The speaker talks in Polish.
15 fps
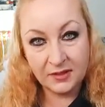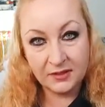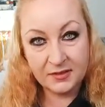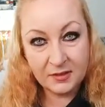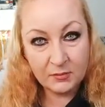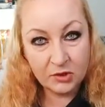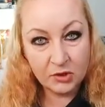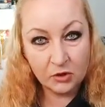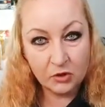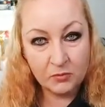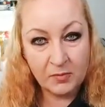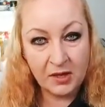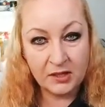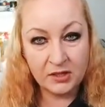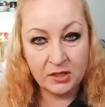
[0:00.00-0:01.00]
chcemy czegoś
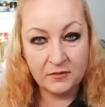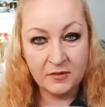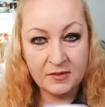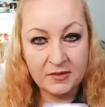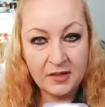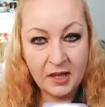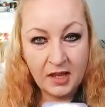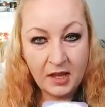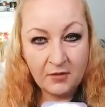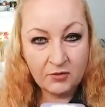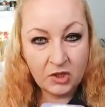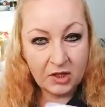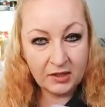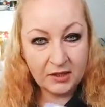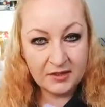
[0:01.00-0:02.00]
bardziej, więc
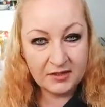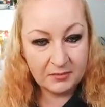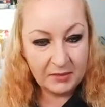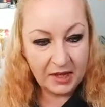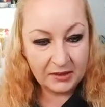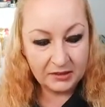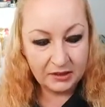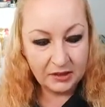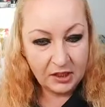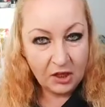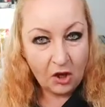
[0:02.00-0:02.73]
wszelkie zmiany